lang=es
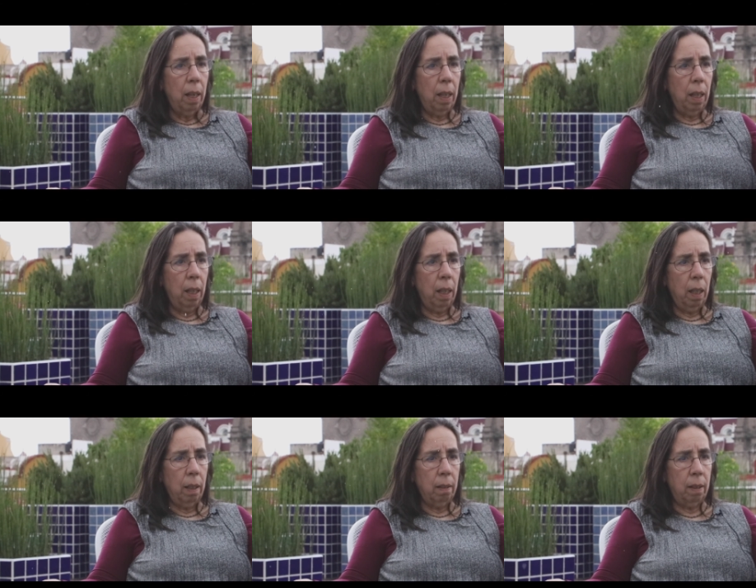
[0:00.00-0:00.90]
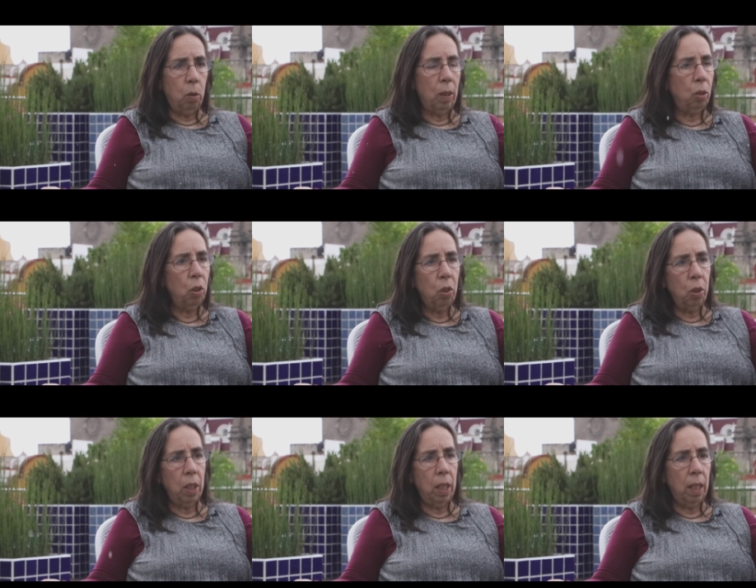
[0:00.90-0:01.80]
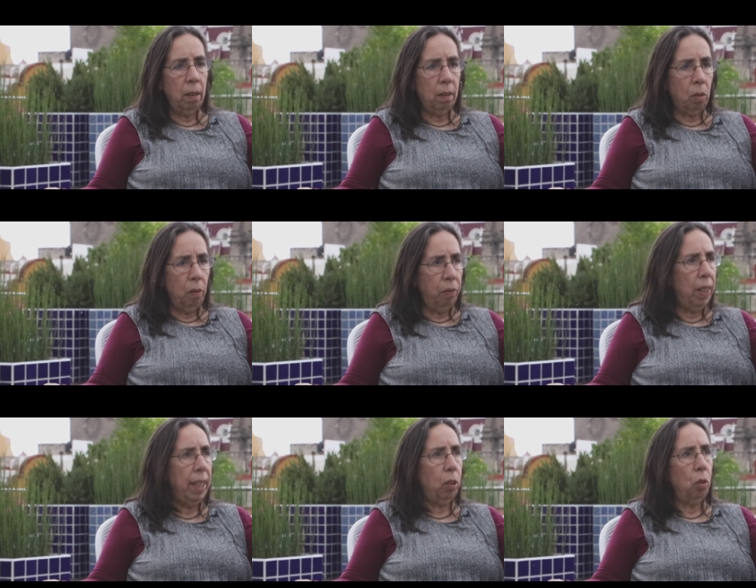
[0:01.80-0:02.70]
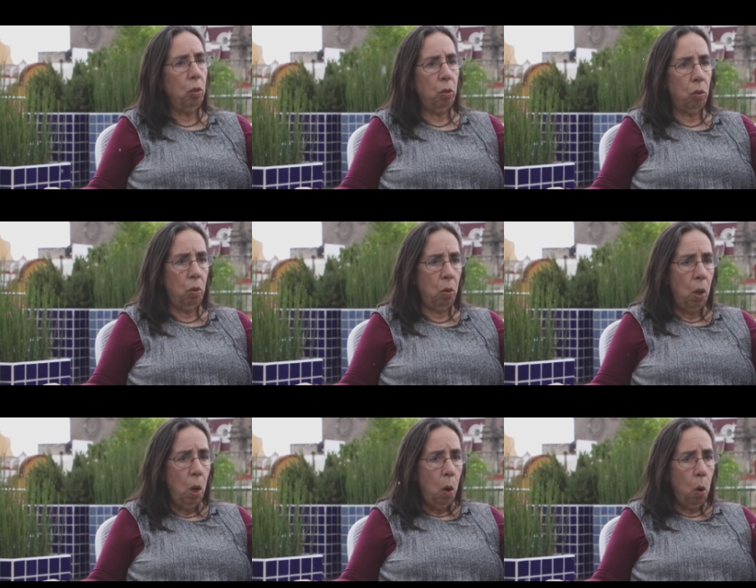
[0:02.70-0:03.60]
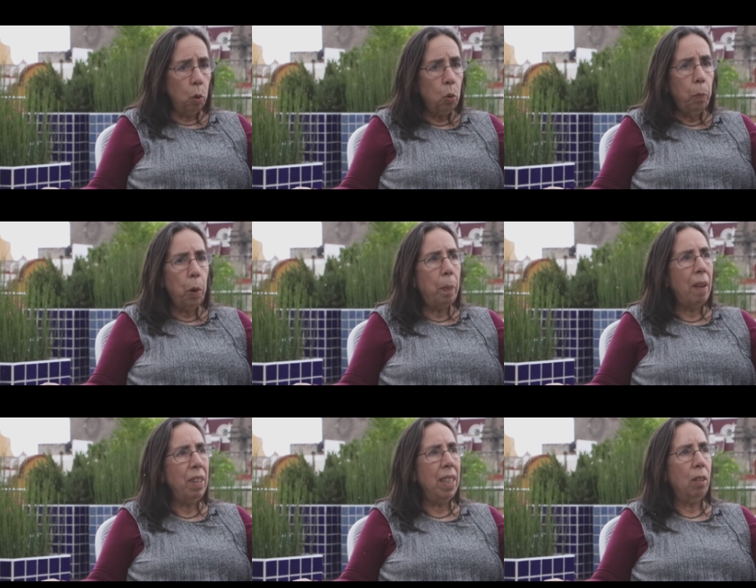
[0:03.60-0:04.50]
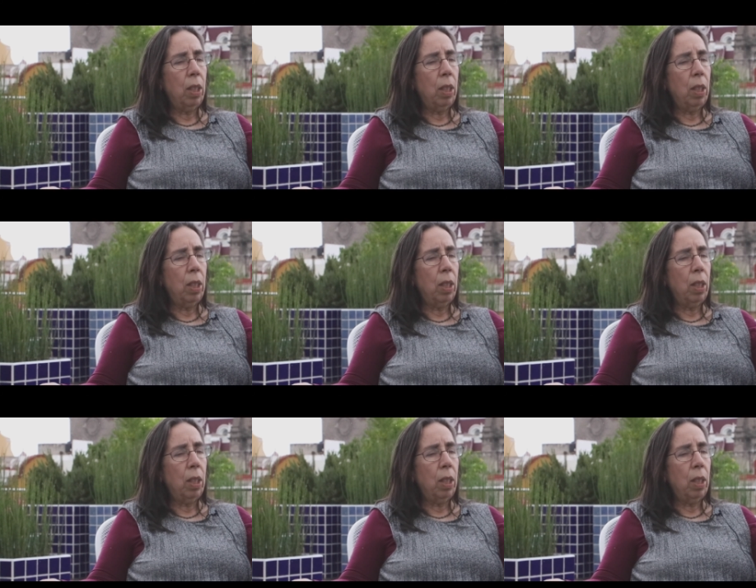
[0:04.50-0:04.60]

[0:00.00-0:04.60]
eh, situaciones, conflictos o, tu propia vida.